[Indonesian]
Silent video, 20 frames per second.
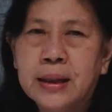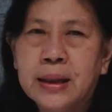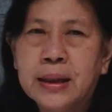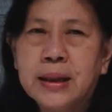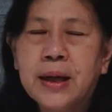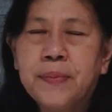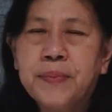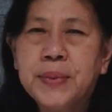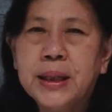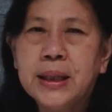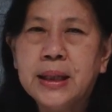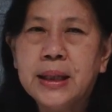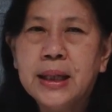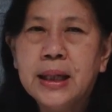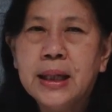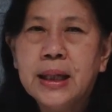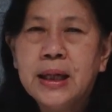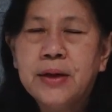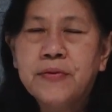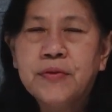Tetapi
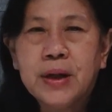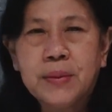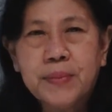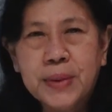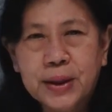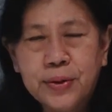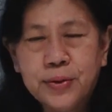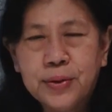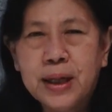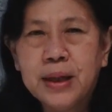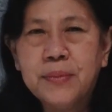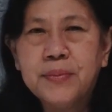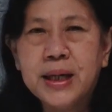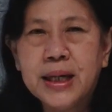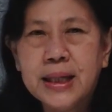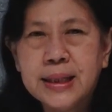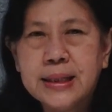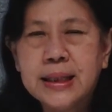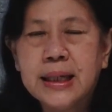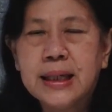firman Tuhan
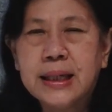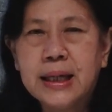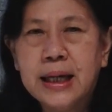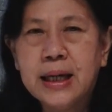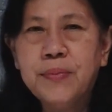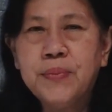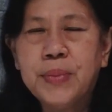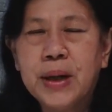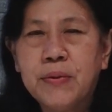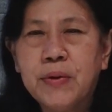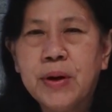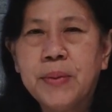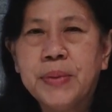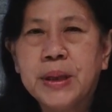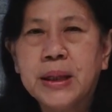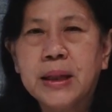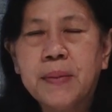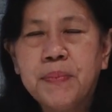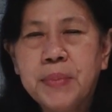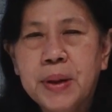mengajarkan bahwa
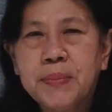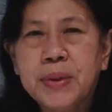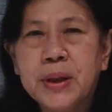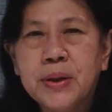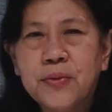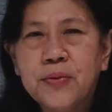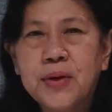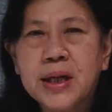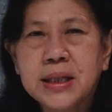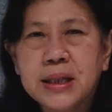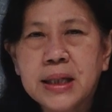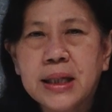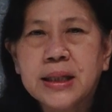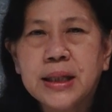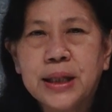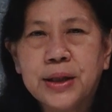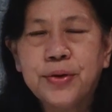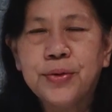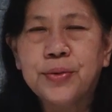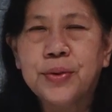betapa
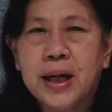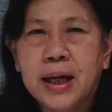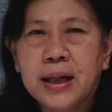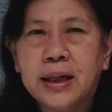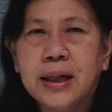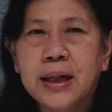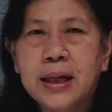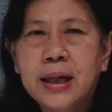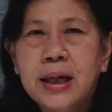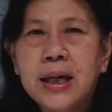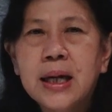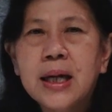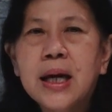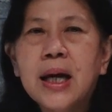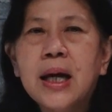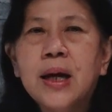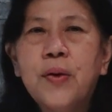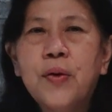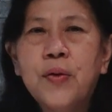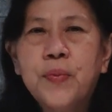berkuasanya Tuhan.
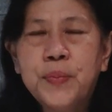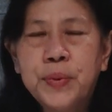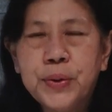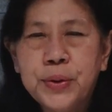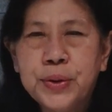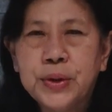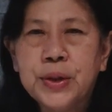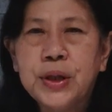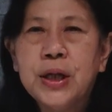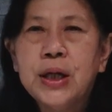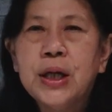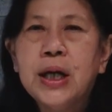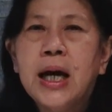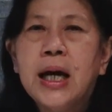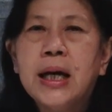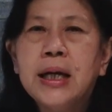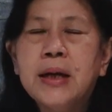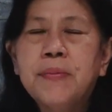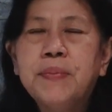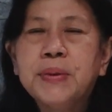Kalaupun
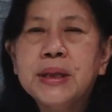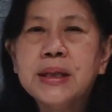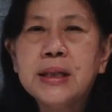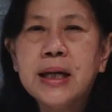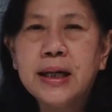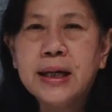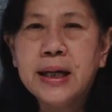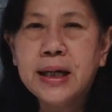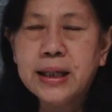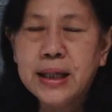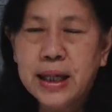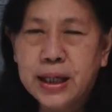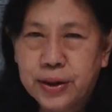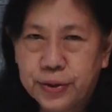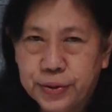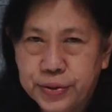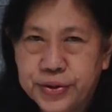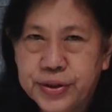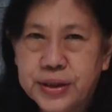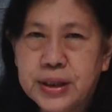ada bejana yang
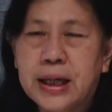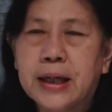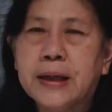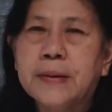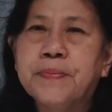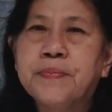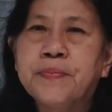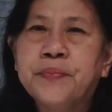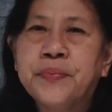rusak,